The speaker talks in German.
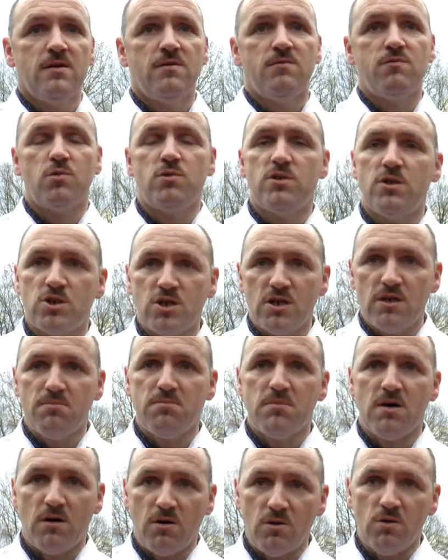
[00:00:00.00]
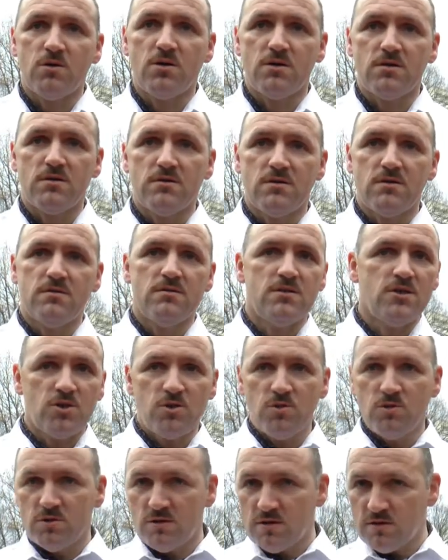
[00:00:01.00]
wo ich eben auch äh, nicht
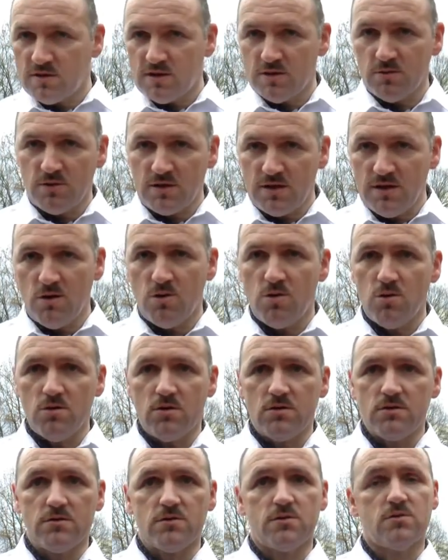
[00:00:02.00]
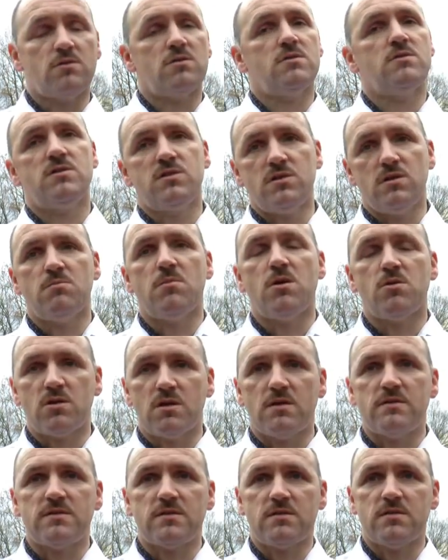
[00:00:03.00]
nur eine Theorie höre, sondern es eben auch
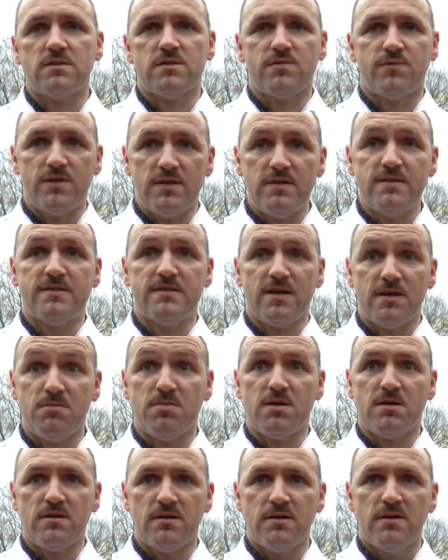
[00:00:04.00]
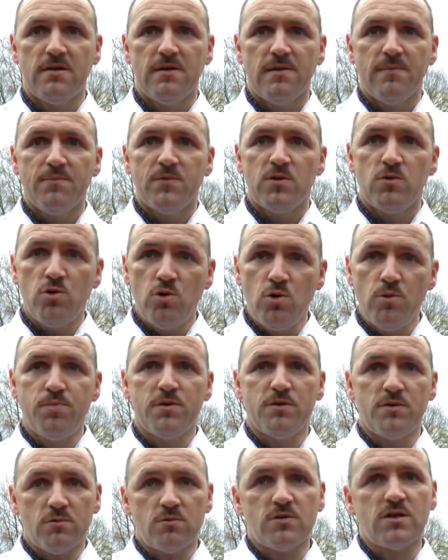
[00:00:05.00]
ganz, ganz viel selber
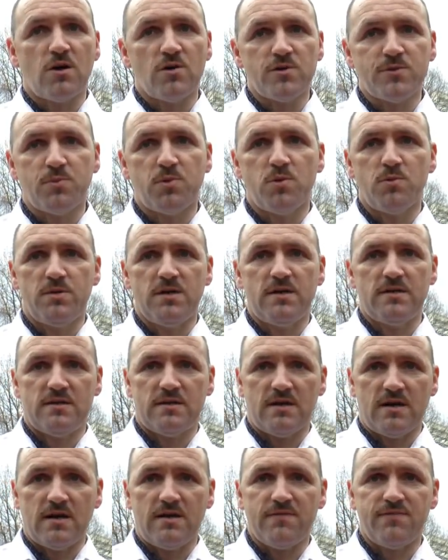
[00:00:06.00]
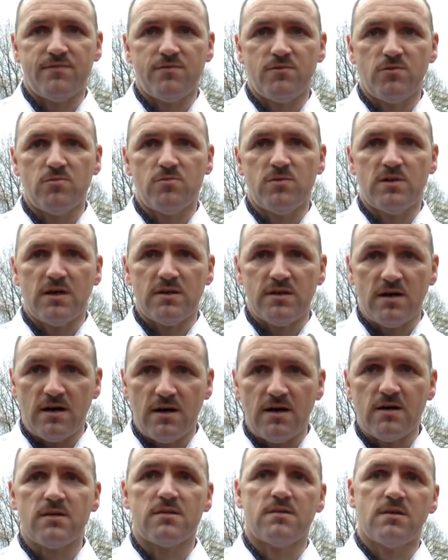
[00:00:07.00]
üben und ausprobieren darf, um
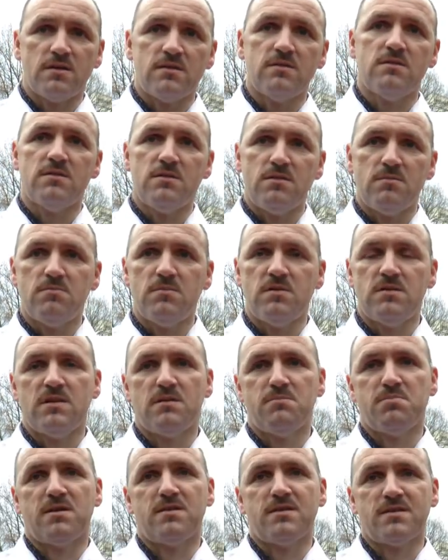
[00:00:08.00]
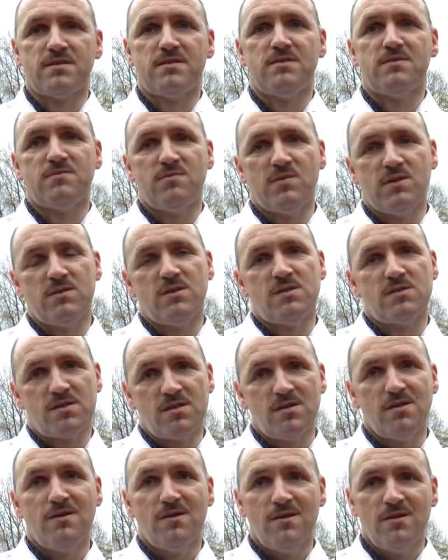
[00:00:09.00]
danach dann eben in der Praxis, wenn ich es
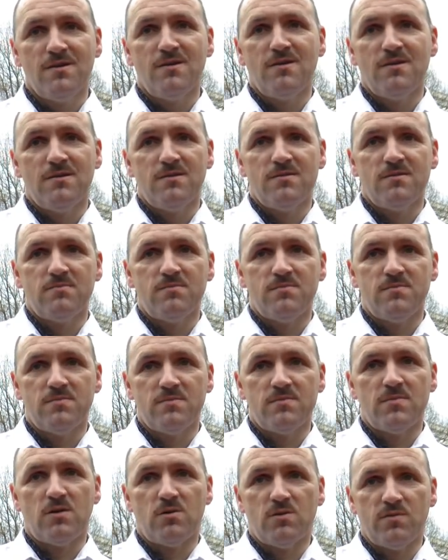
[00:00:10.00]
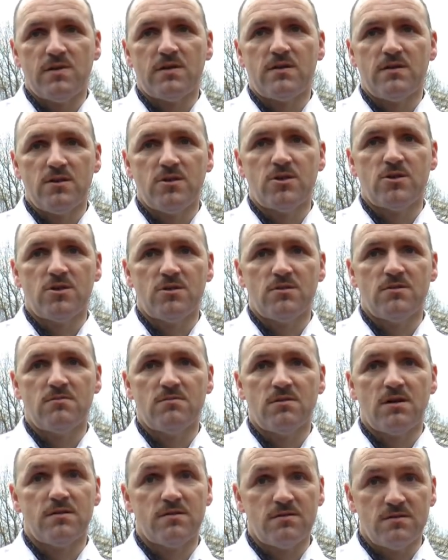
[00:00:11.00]
ähm, auch wirklich
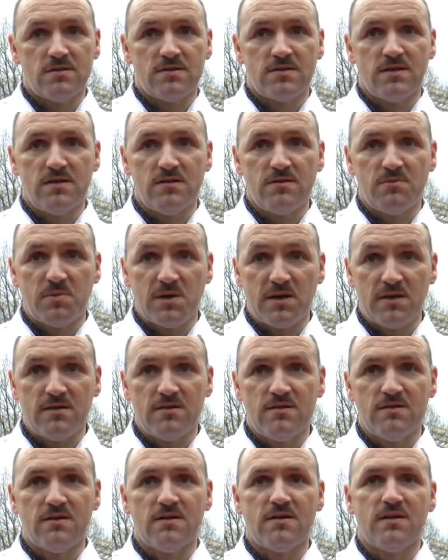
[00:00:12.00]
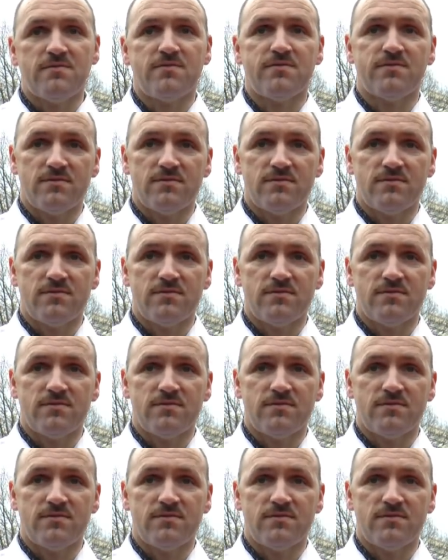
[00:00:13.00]
an das Kind bringen darf,